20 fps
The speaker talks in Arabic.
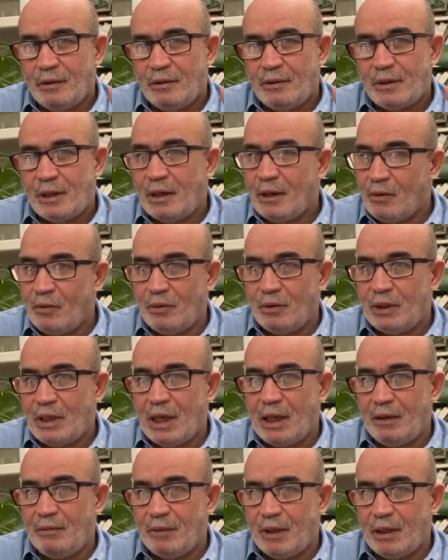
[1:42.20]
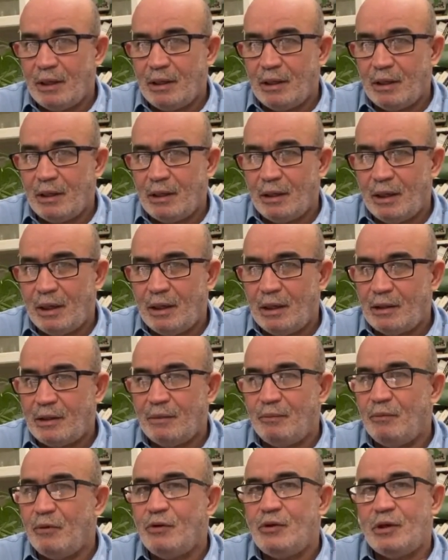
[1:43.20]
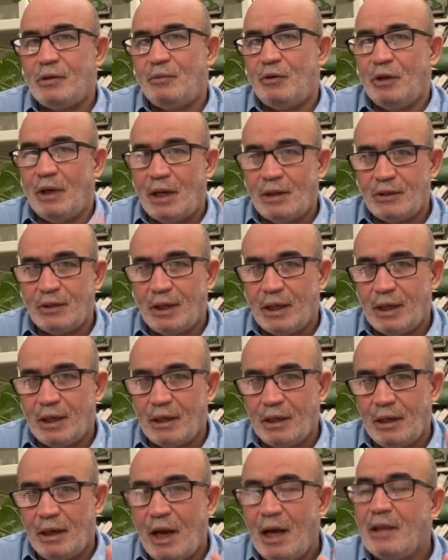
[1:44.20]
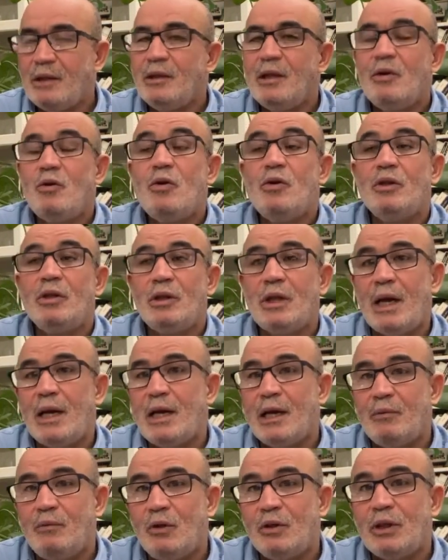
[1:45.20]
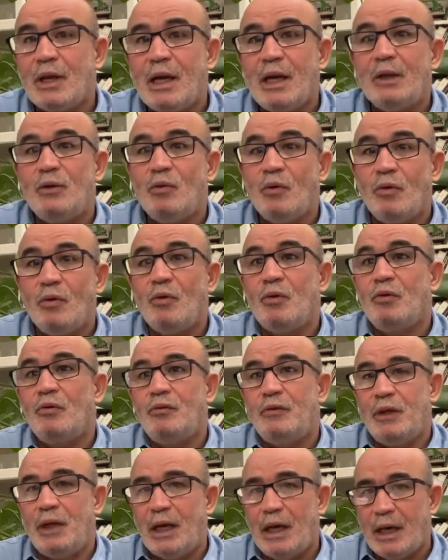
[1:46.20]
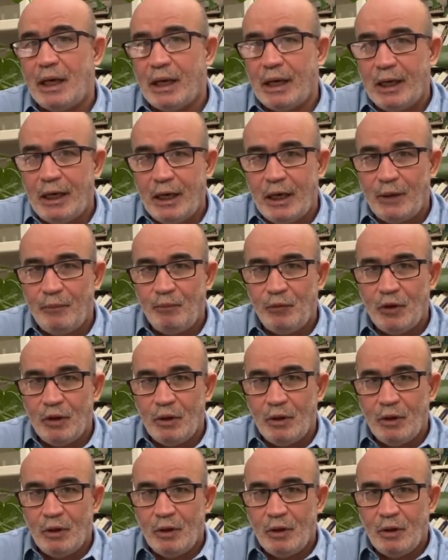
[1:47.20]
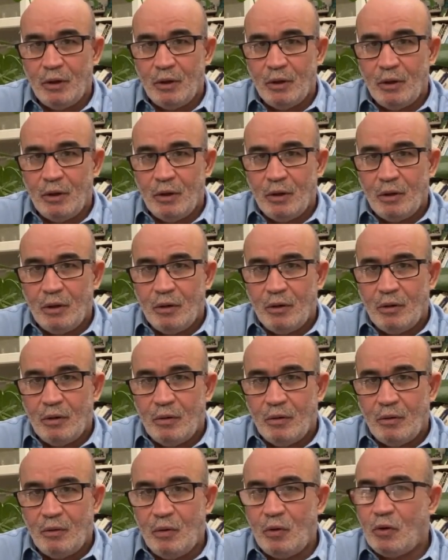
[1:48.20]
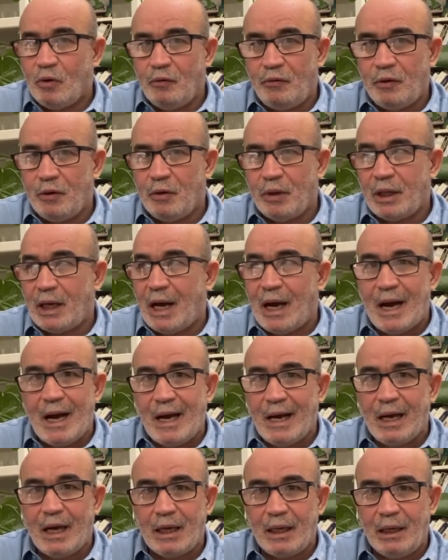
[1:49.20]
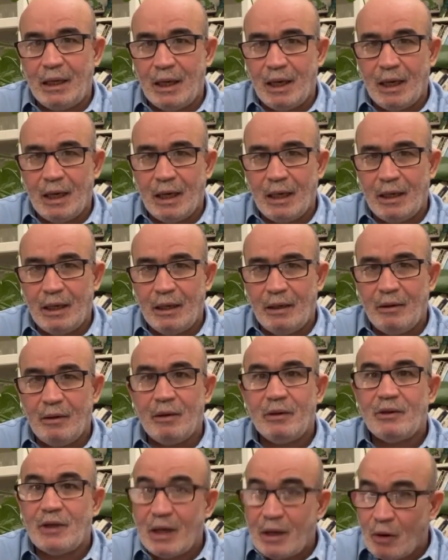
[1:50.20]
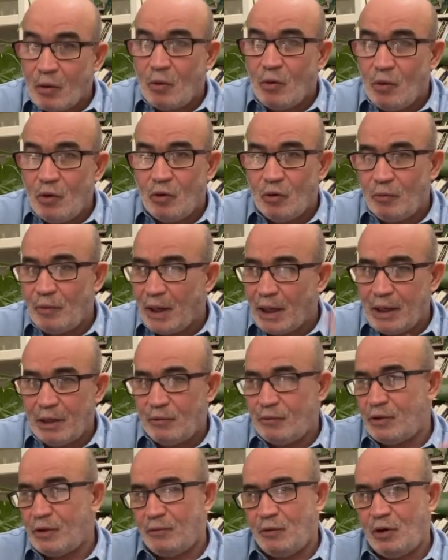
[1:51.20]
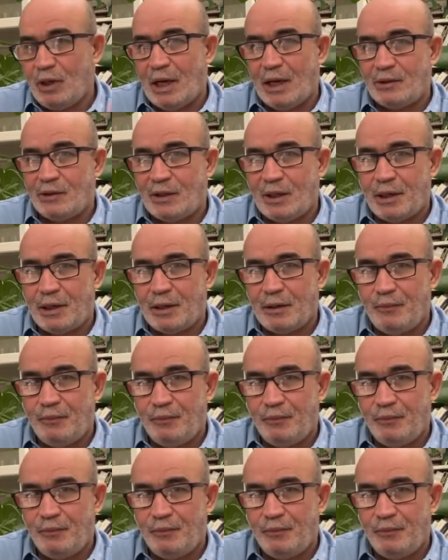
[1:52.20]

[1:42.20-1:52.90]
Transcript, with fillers: سنقول دائما ان تبون جابوه العسكر حتى كنت تتغير المعطيات والظروف الى اخره ويكون في وضع اخر الى اخره سنقول له بانهم جابوك العسكر